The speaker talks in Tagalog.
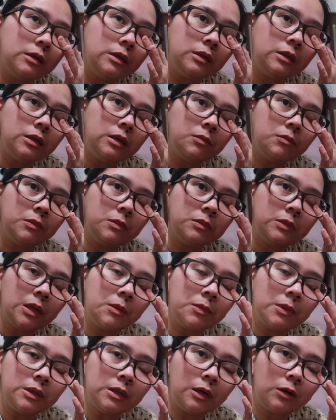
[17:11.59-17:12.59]
hindi
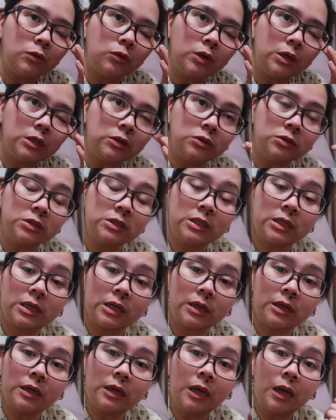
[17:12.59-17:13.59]
naman ako ganun
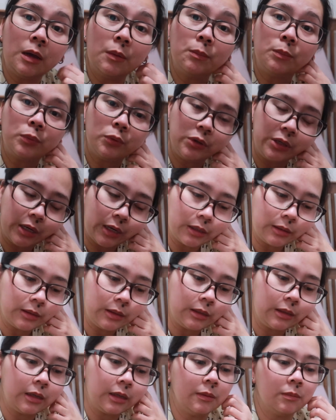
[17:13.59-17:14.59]
ka puyat
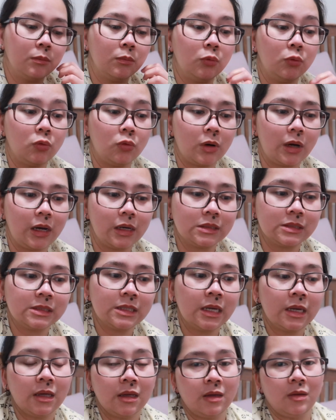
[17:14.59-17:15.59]
bukas.